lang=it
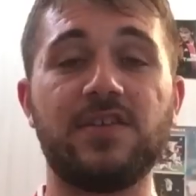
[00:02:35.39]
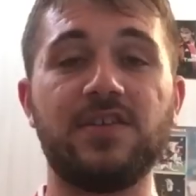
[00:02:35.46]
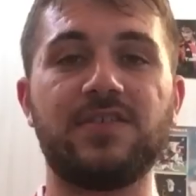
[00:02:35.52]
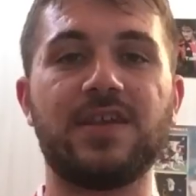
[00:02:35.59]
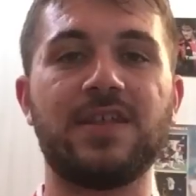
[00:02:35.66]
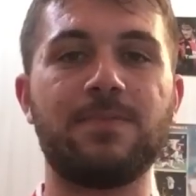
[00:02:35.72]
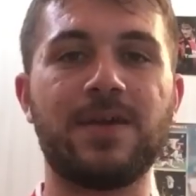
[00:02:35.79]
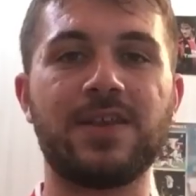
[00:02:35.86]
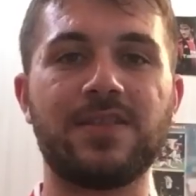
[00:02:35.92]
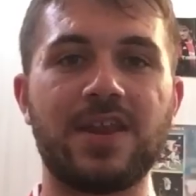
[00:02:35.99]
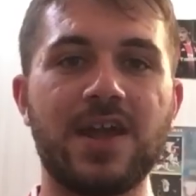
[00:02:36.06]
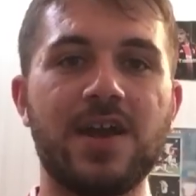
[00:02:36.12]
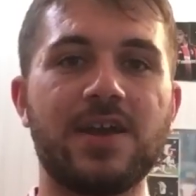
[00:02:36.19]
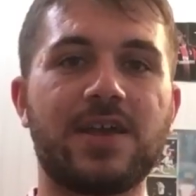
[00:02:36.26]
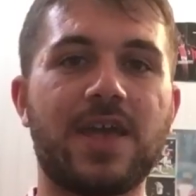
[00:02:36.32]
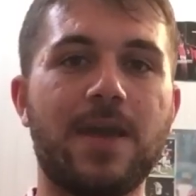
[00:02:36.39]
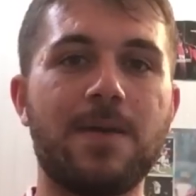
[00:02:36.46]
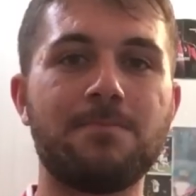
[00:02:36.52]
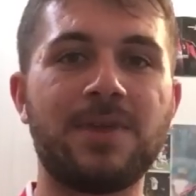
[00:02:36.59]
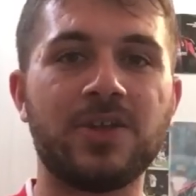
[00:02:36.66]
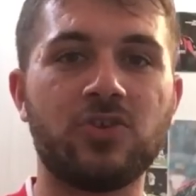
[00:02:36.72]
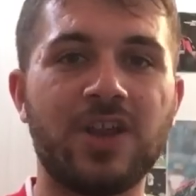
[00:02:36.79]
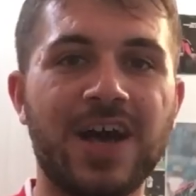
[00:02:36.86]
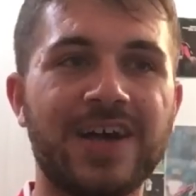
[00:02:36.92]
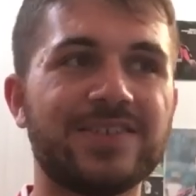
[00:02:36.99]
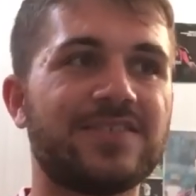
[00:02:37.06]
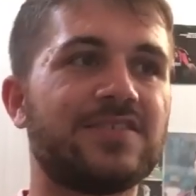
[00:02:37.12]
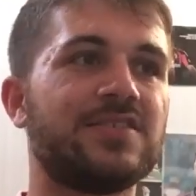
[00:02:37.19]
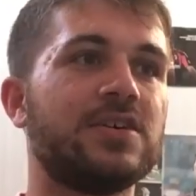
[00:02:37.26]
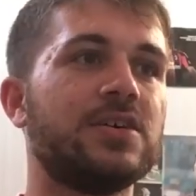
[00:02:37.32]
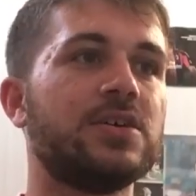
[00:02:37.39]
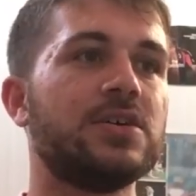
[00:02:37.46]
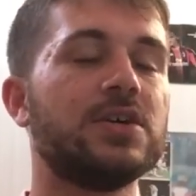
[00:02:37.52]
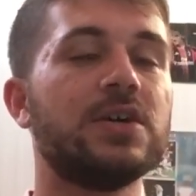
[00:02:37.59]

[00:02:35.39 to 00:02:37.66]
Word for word: rischia di perdere anche Manolas.